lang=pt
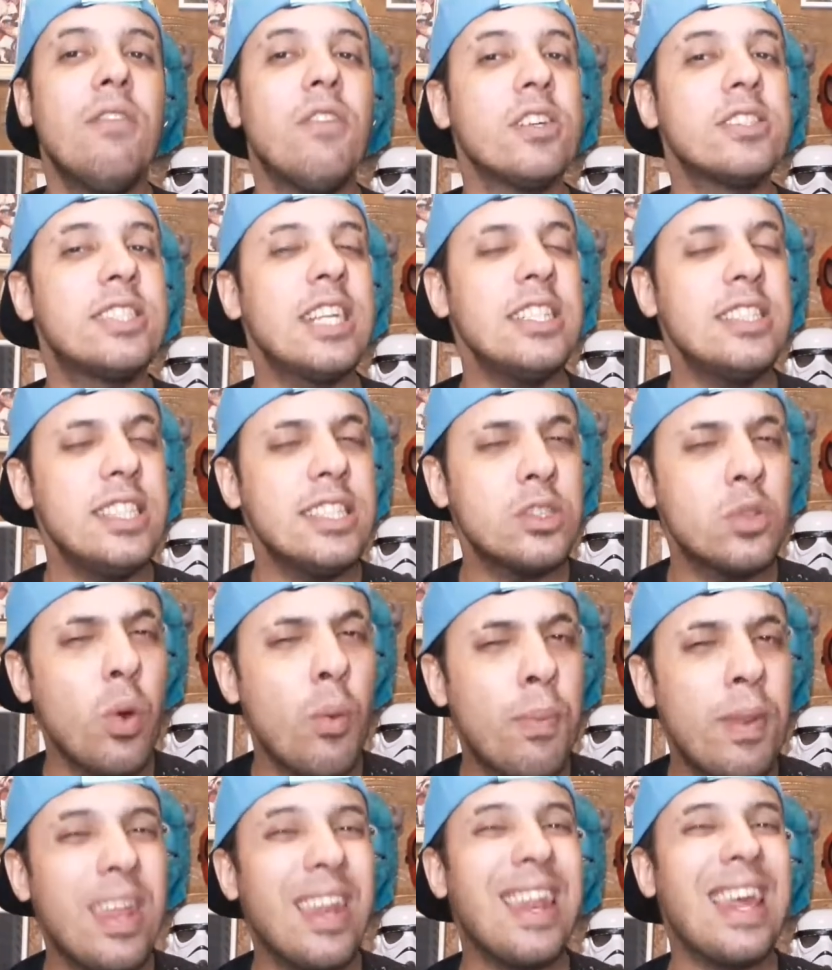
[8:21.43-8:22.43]
e vocês
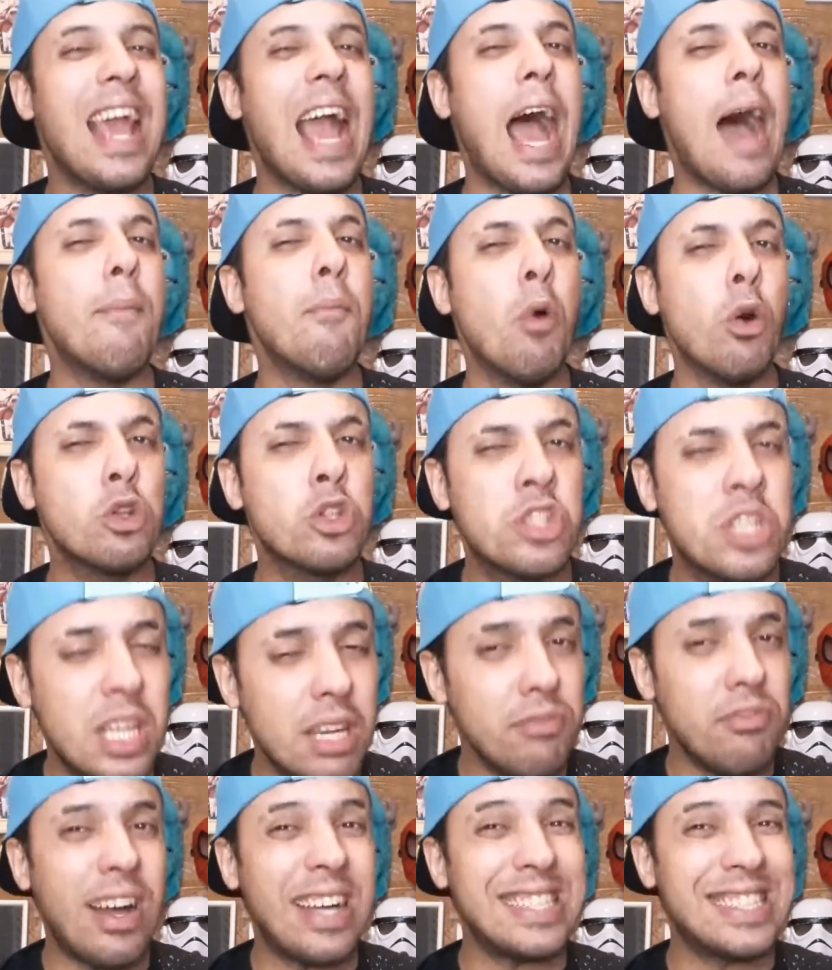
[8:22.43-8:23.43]
descobrirem a
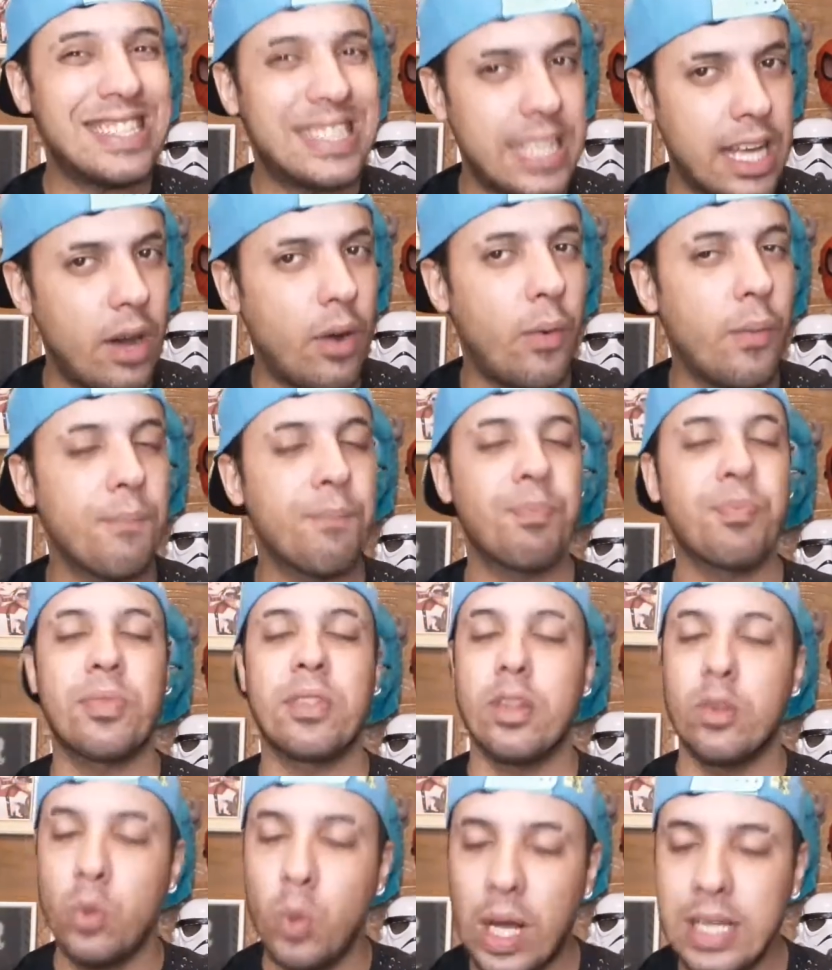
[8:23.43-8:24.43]
motivação
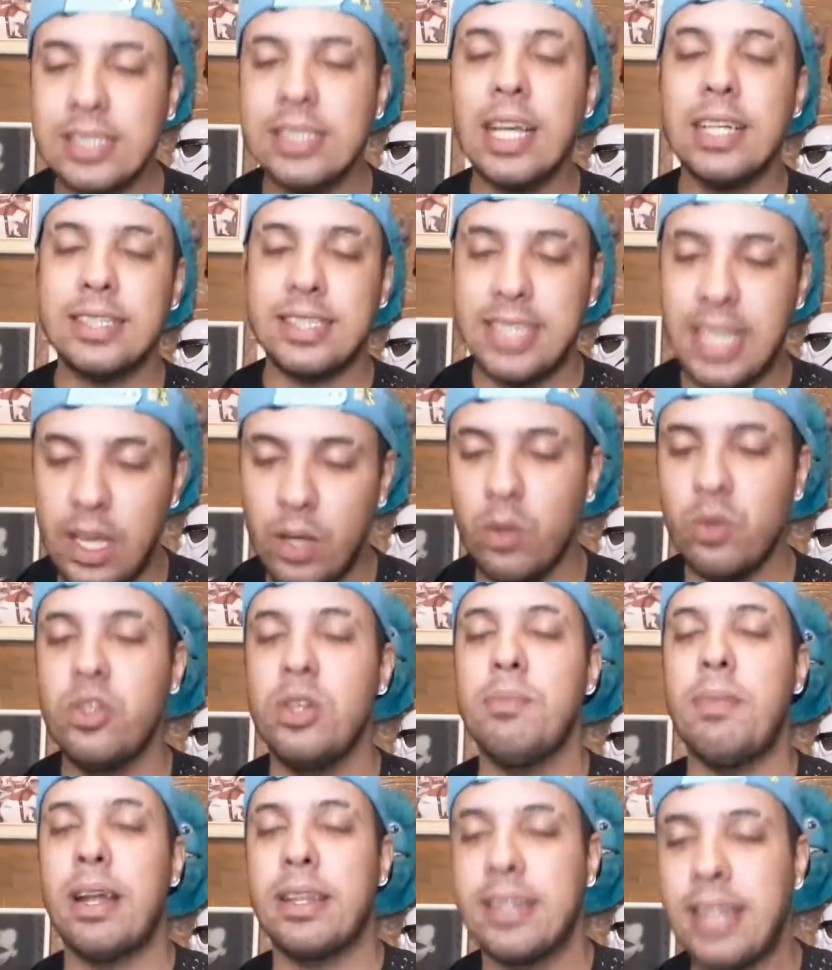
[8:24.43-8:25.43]
do assassino
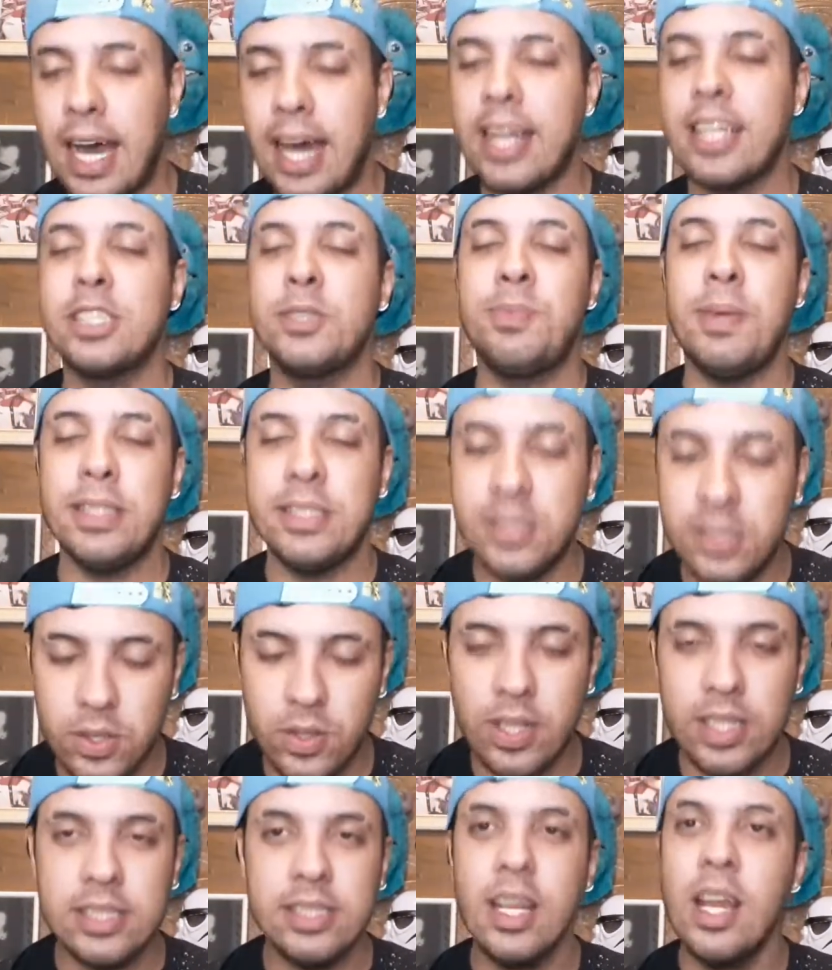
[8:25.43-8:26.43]
de matar as
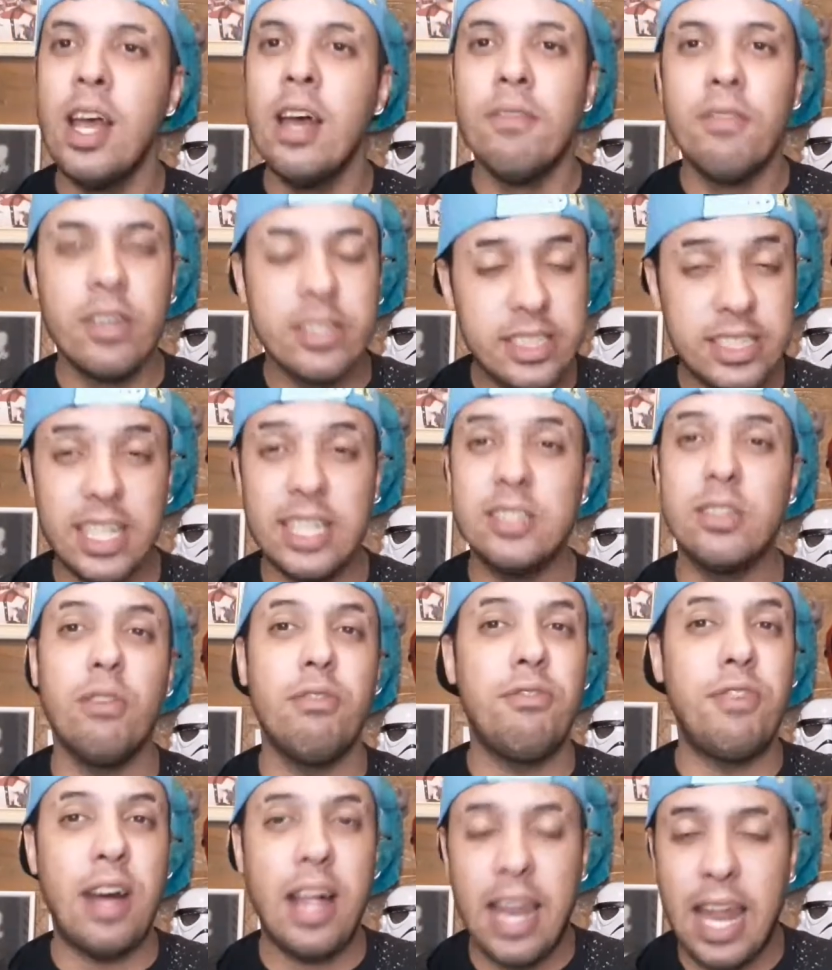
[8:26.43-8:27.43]
pessoas, vocês
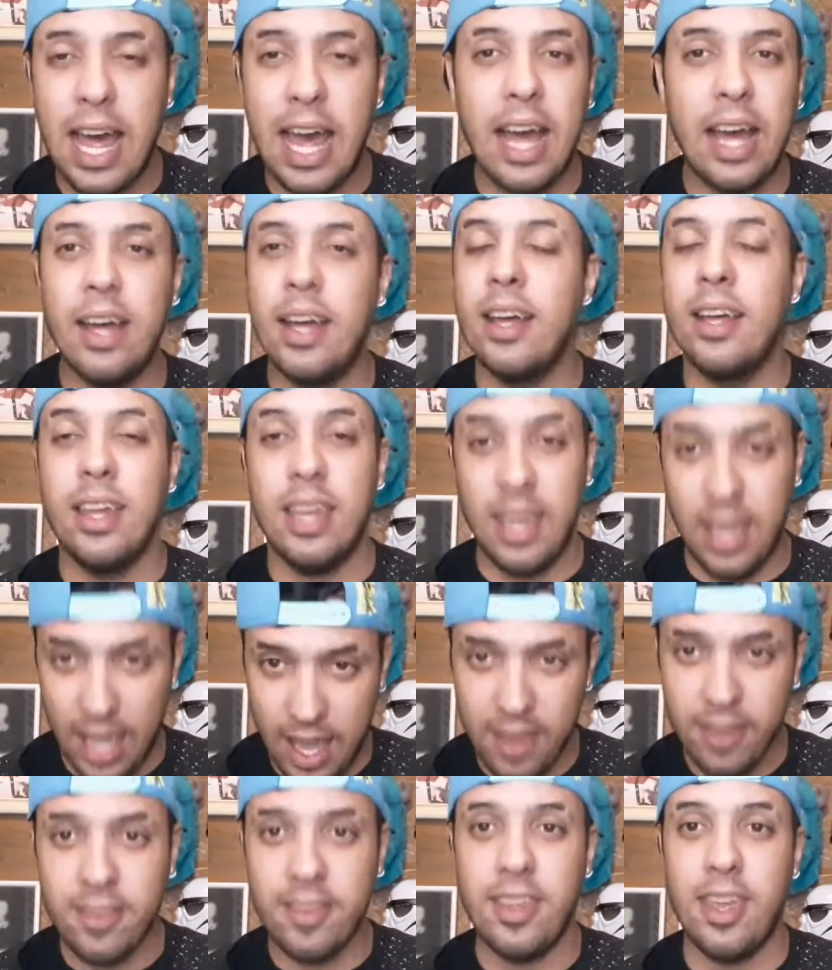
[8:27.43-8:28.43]
vão falar
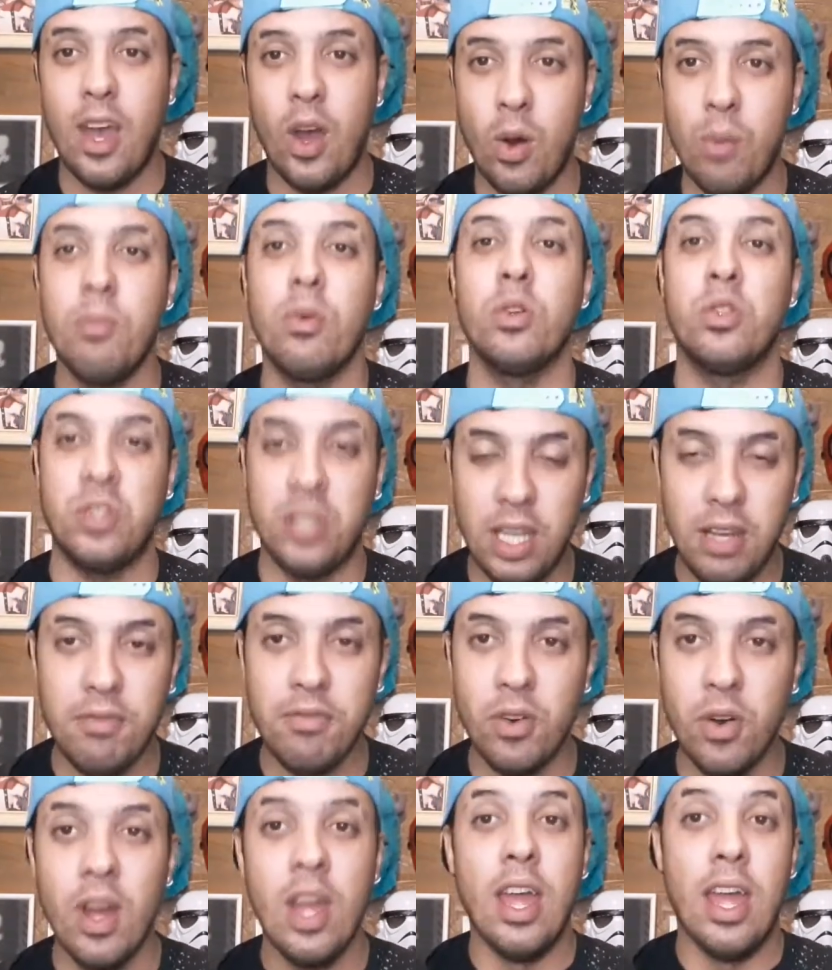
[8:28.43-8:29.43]
esse é o
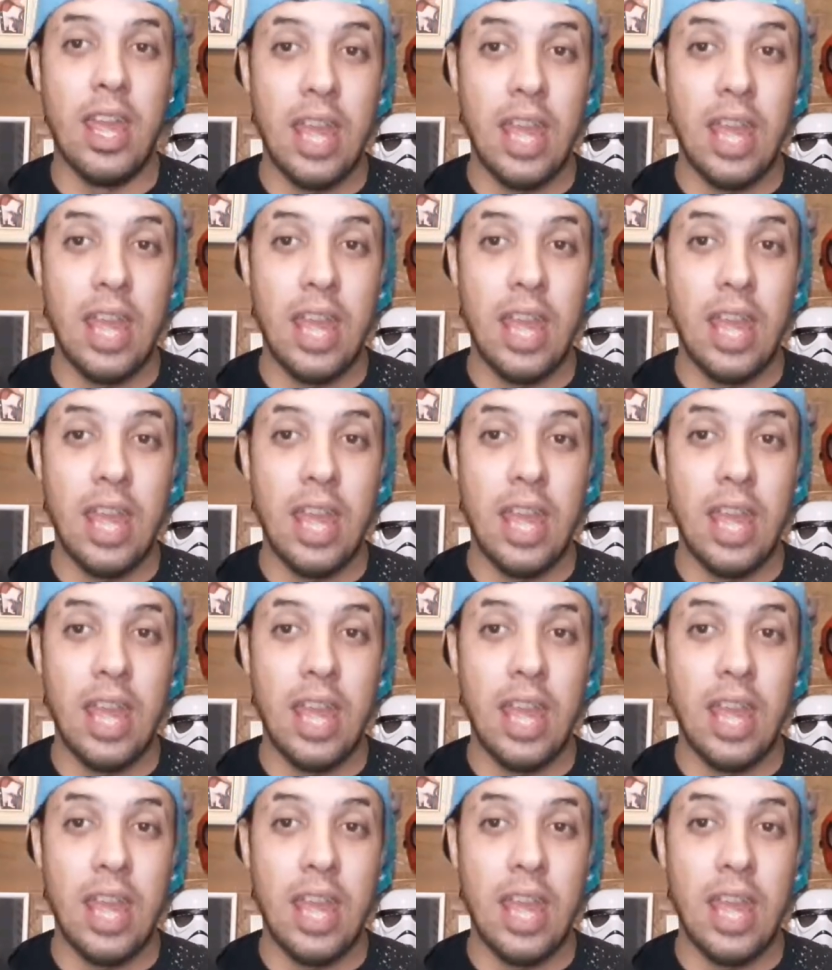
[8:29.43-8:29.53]
motivo?